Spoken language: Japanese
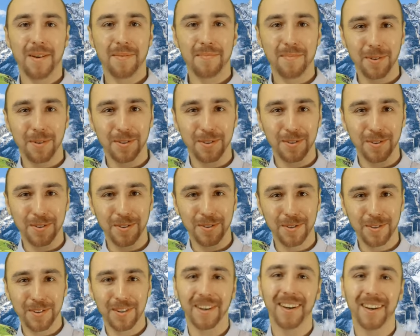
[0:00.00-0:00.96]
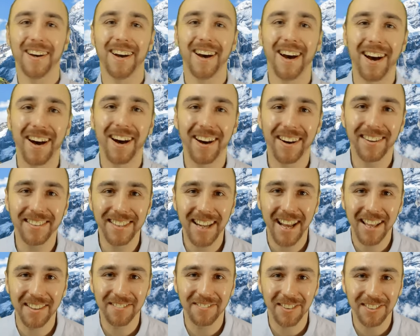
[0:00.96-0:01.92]
Bonjour!
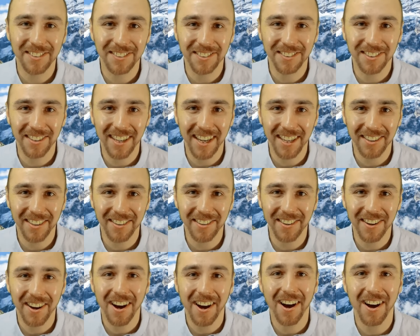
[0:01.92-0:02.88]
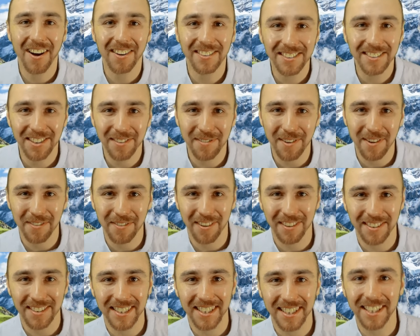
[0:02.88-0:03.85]
オンラインフランス語学校 Ensemble en
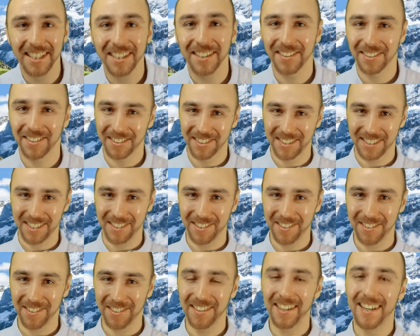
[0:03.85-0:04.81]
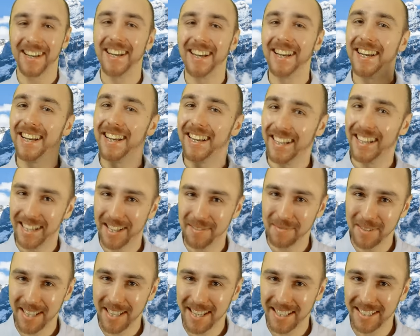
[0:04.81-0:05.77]
Français 講師の
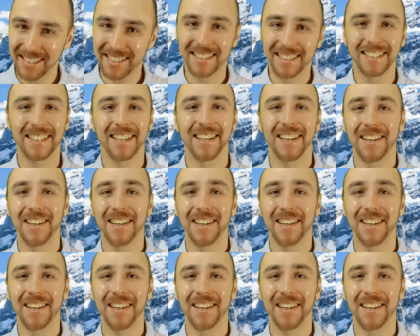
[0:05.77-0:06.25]
レミです。